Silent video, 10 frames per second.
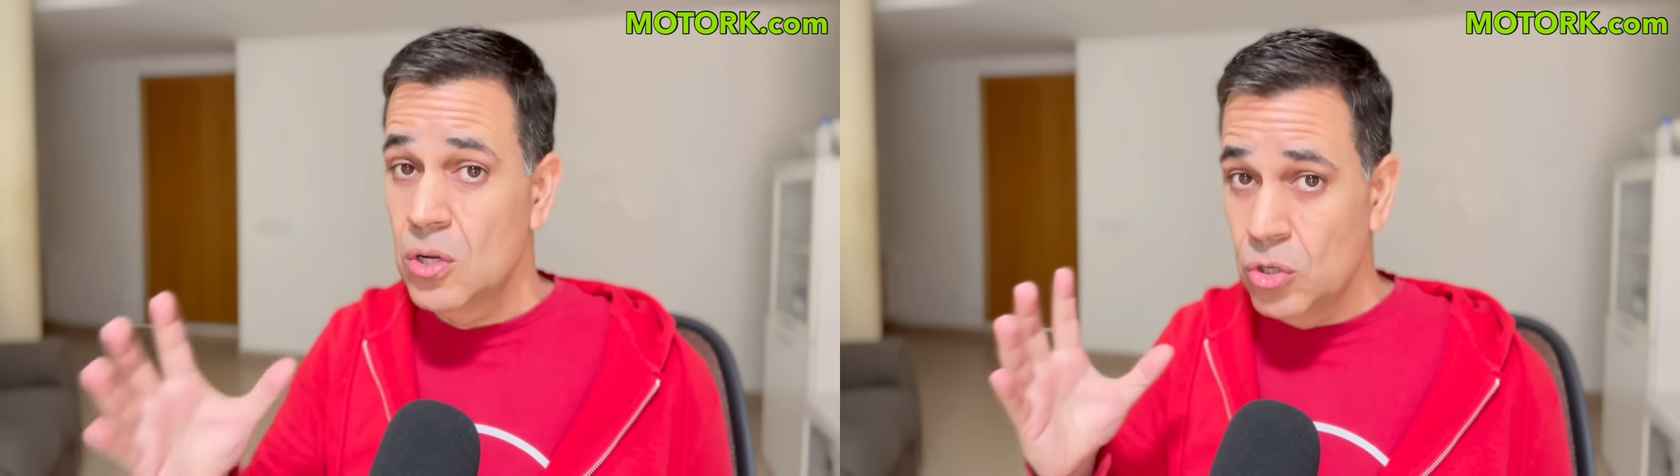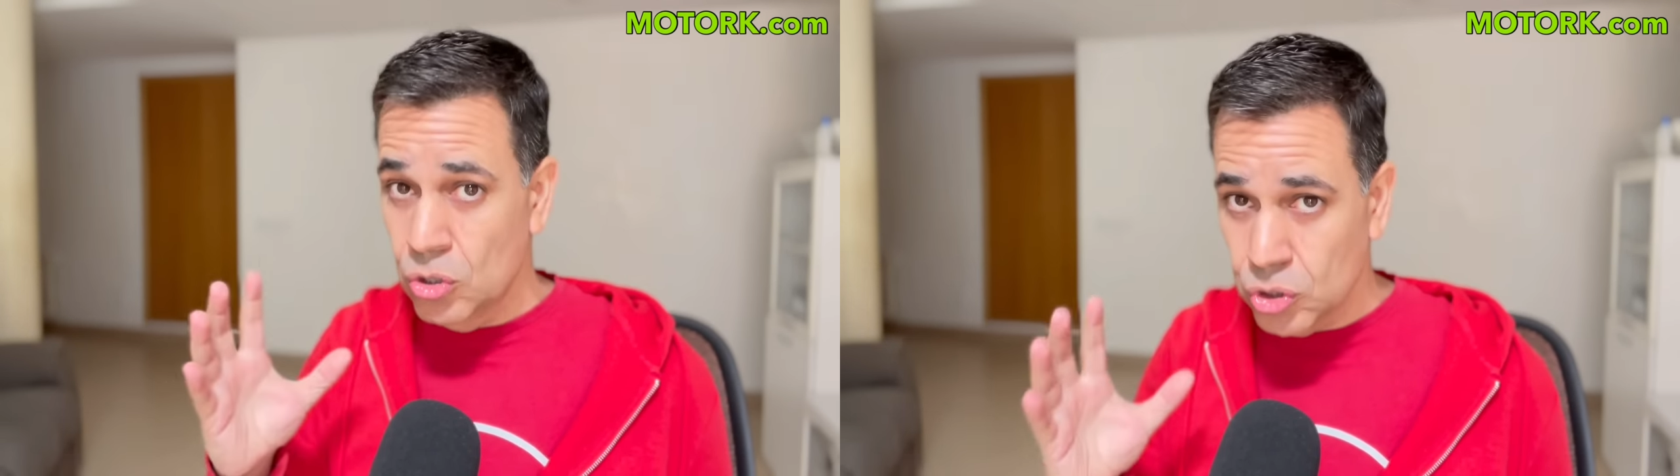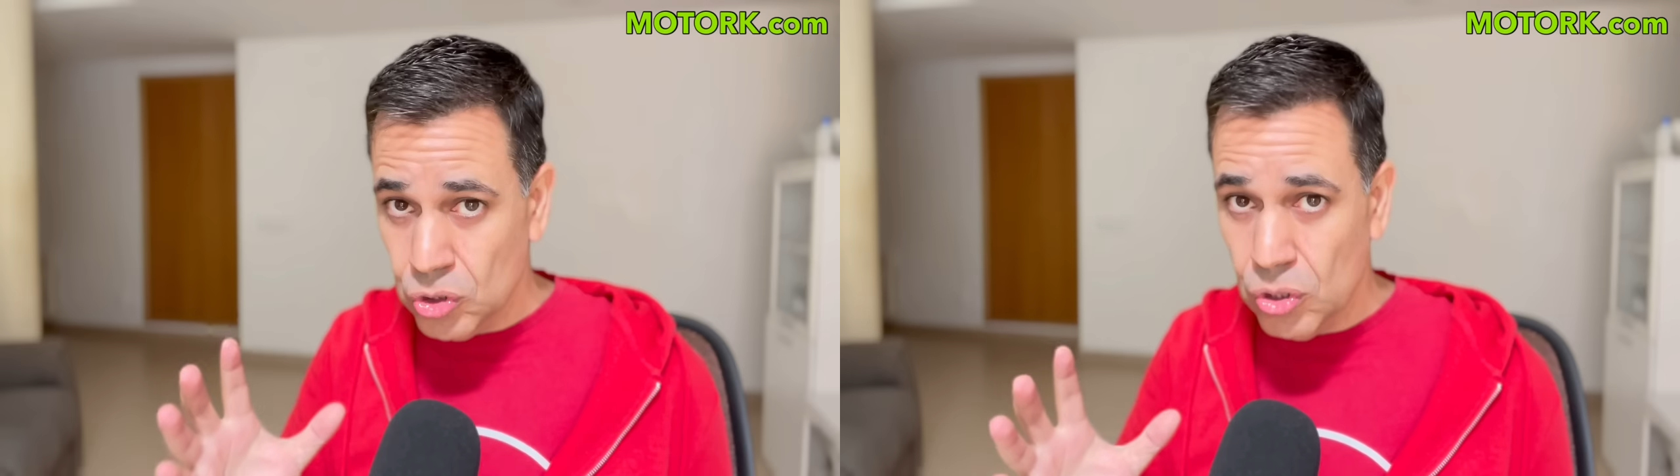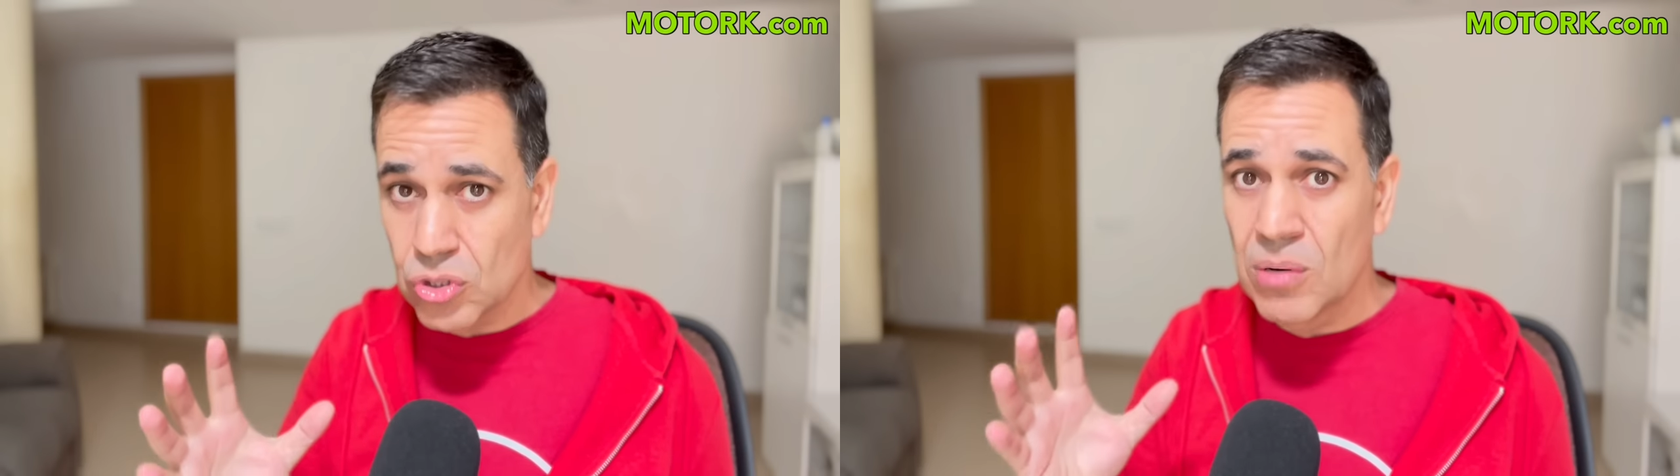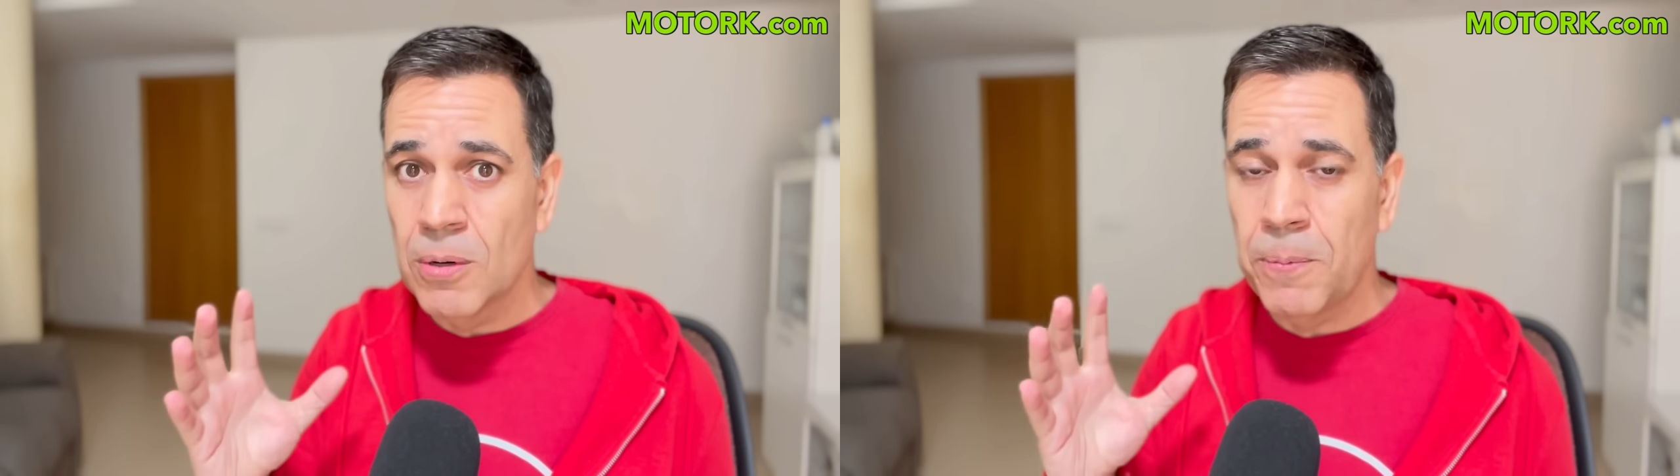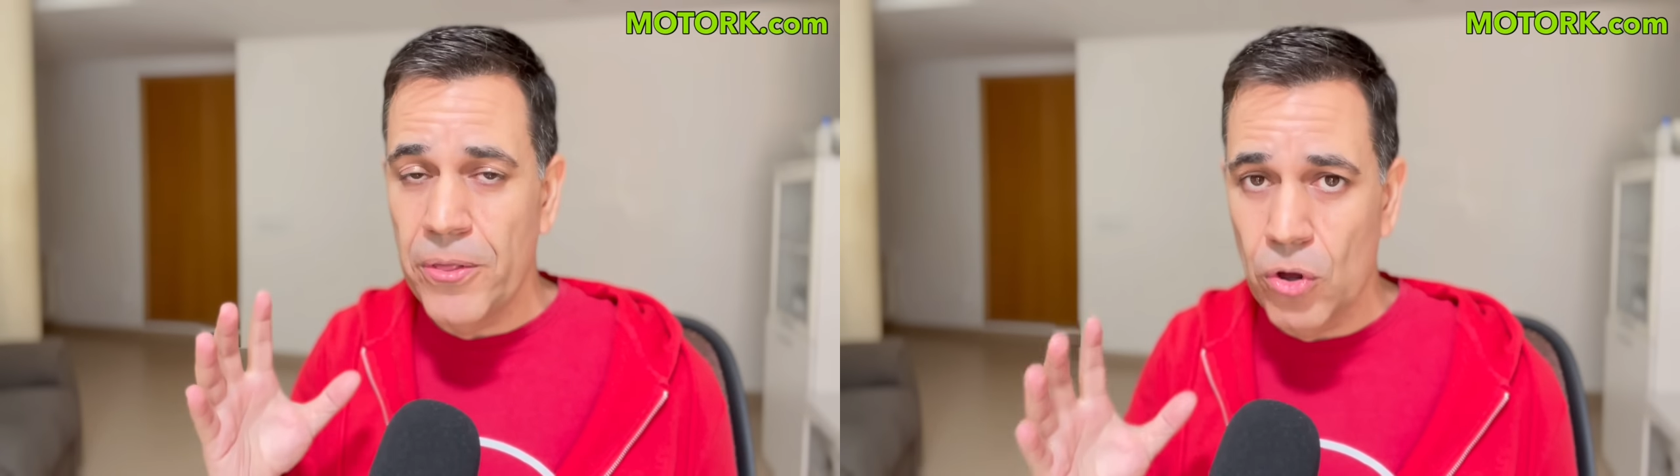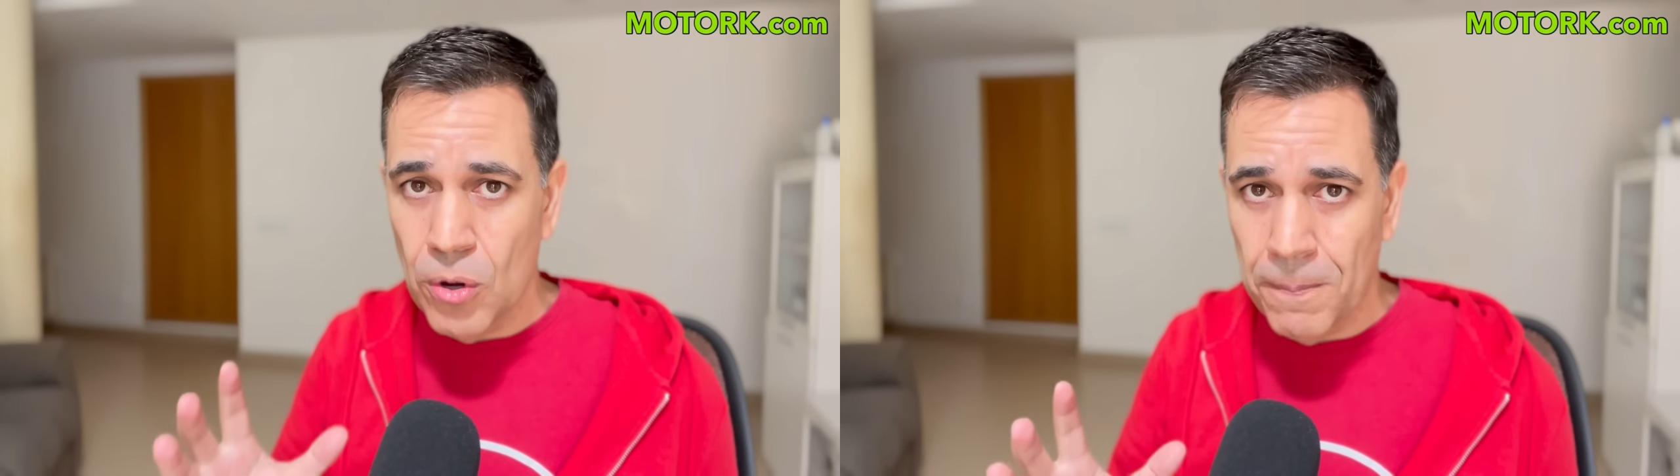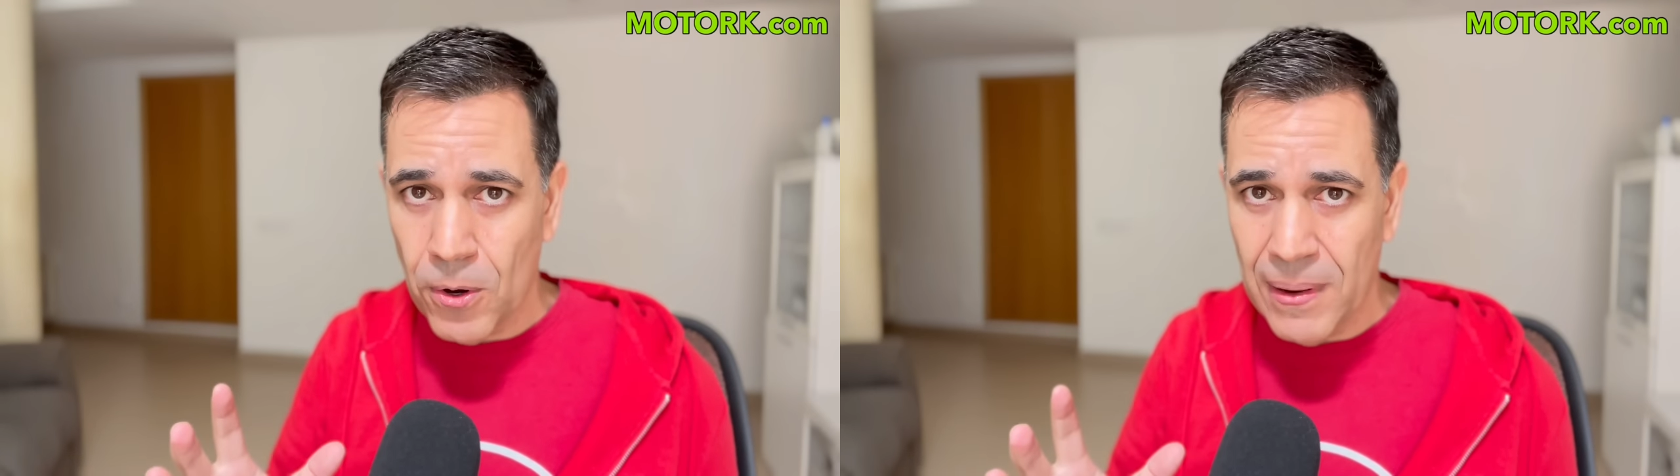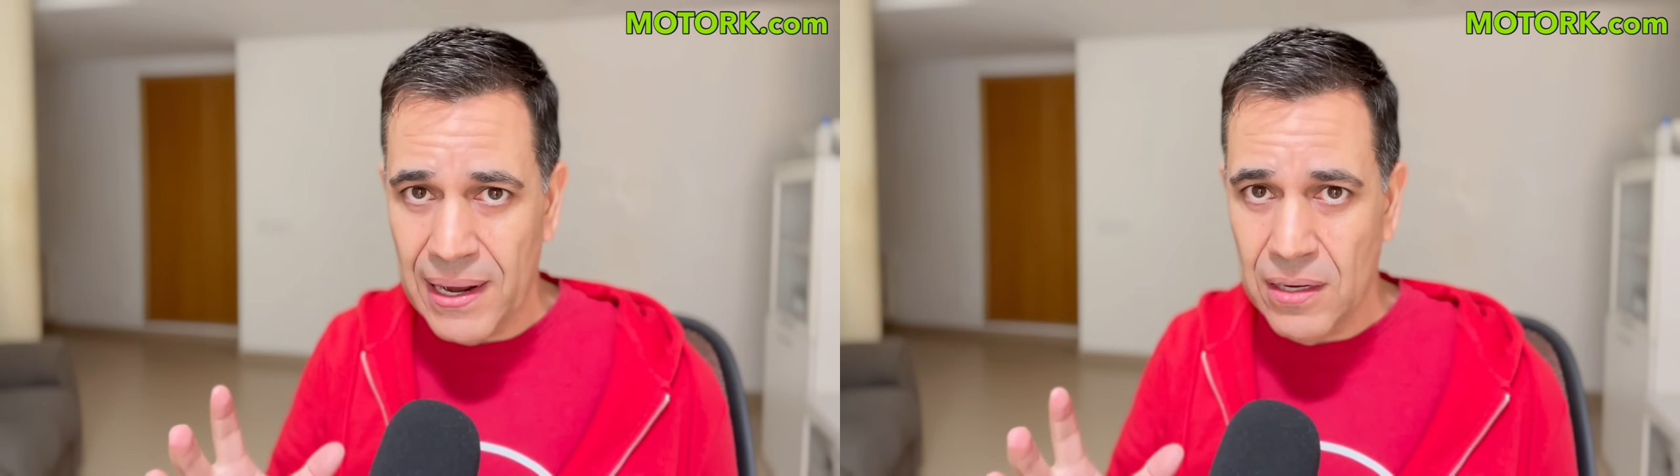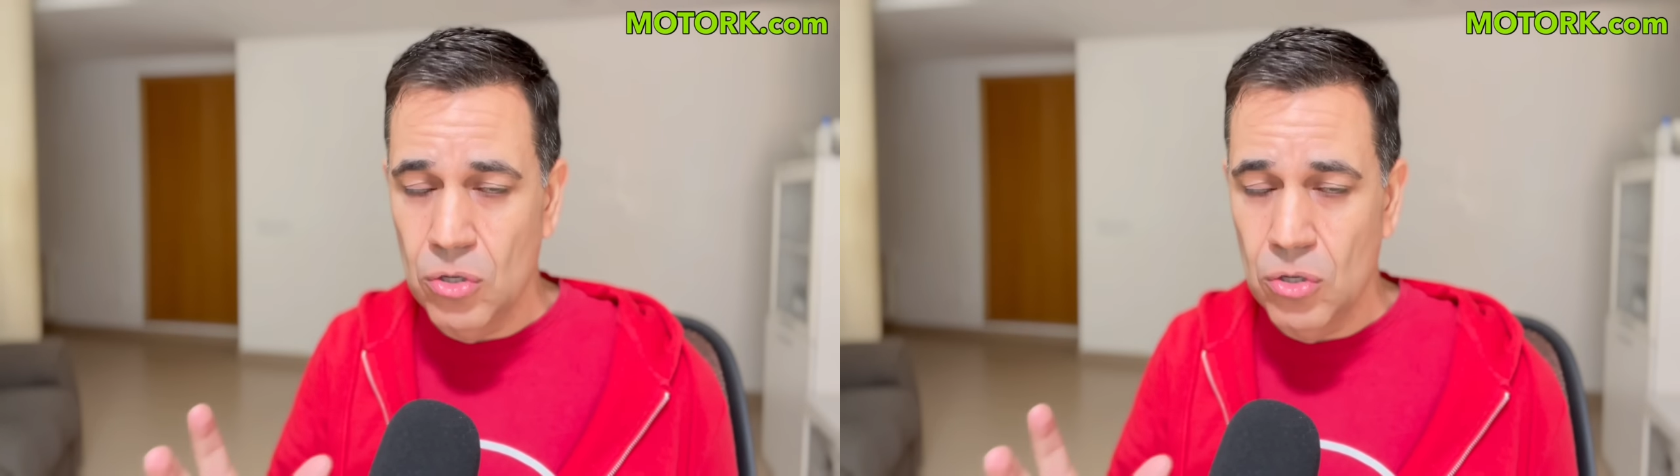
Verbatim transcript: Nosotros lo hemos podido comprobar,